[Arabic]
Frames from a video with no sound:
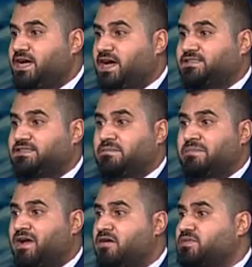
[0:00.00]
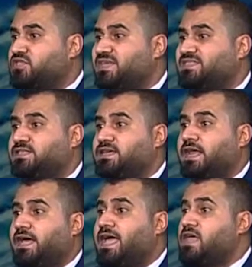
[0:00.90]
عندنا برامج
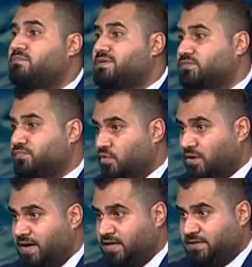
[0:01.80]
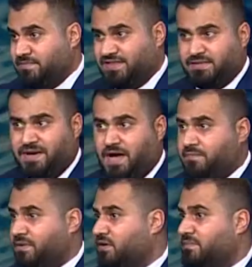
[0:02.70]
تيسير غير مسبوقه يتم اتباعها
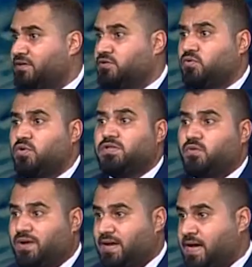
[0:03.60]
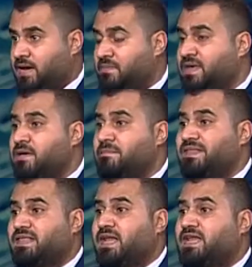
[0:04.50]
من قبل كل دول العالم
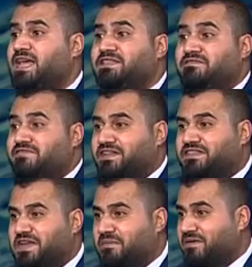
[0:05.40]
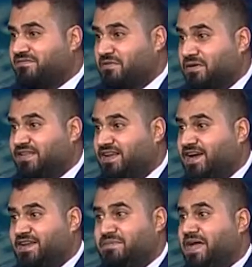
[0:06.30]
بالتالي لا تنفرد اليابان في الوقت
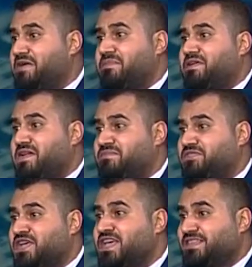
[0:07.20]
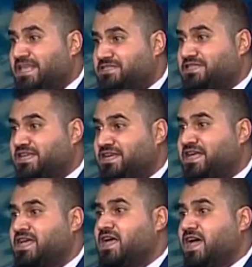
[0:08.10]
الحالي باي برنامج
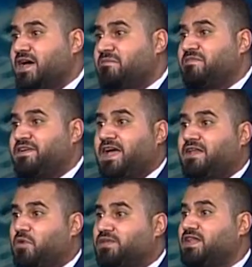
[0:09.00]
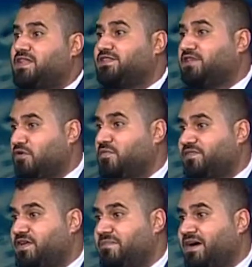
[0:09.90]
تيسيري آه، في الوقت الذي تقوم
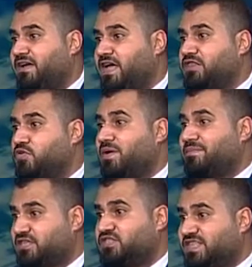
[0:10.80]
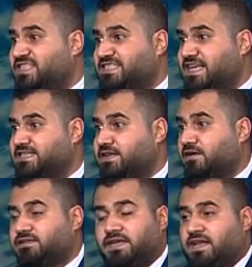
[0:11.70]
فيه باقي الدول بتجديد السياسه
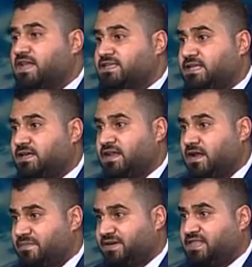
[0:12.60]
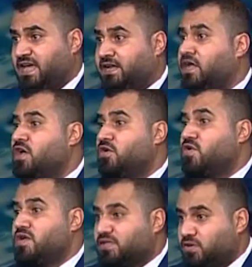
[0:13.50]
النقديه ليس الامر كذلك كل